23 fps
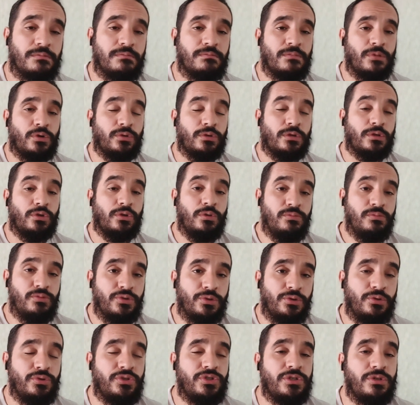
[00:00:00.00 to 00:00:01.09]
ما قلت لكم
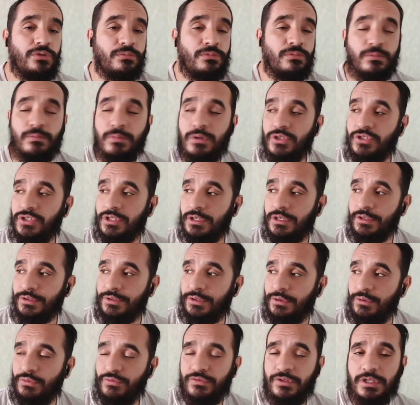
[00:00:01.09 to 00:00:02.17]
راحوا شريه
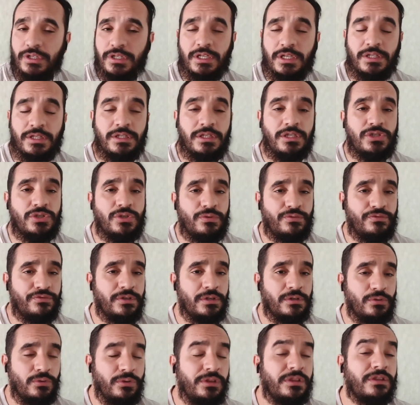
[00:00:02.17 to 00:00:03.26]
مباشره وفيه نتيجه
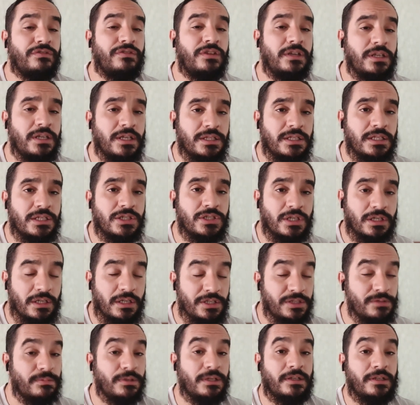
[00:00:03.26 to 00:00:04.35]
وفيه قلت فيه نتيجه
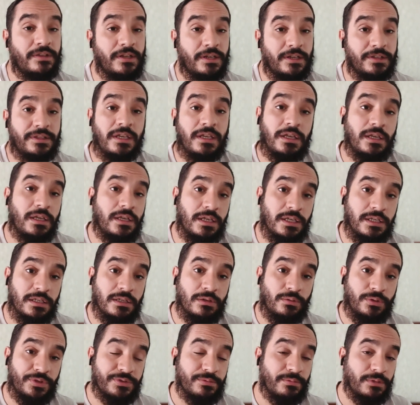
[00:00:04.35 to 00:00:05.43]
حسب الهضره تاعها هي
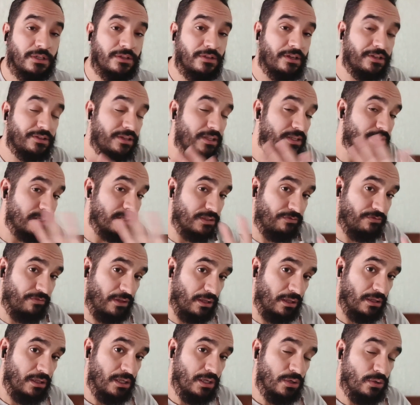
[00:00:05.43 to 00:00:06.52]
وحسب الهضره تاع
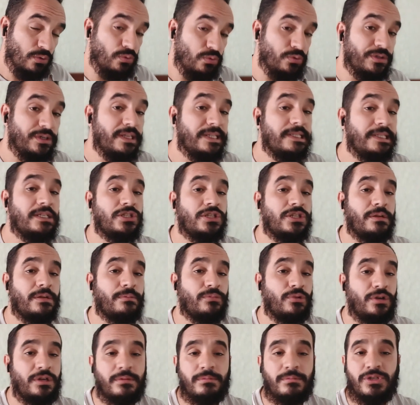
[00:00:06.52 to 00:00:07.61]
الصفحه والناس اللي
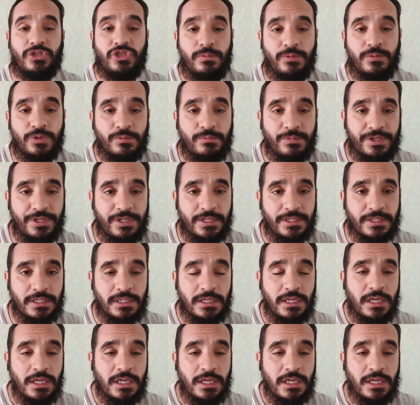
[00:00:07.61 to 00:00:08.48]
جربوها انا ما نجيبش من راسي